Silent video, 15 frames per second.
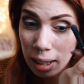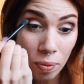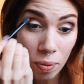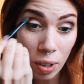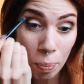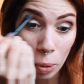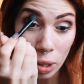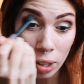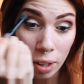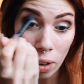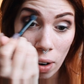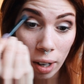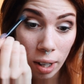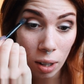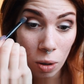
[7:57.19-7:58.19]
Vi
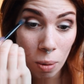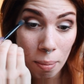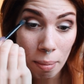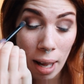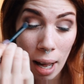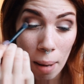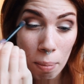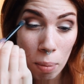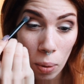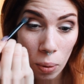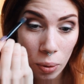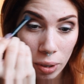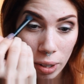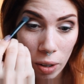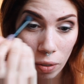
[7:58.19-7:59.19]
porterò anche con me a
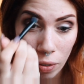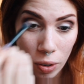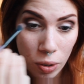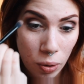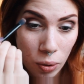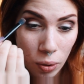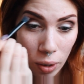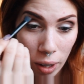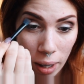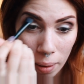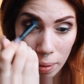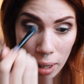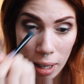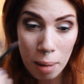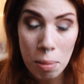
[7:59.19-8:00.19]
Bologna, non vedo
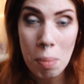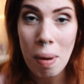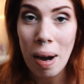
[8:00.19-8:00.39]
l'ora. Mi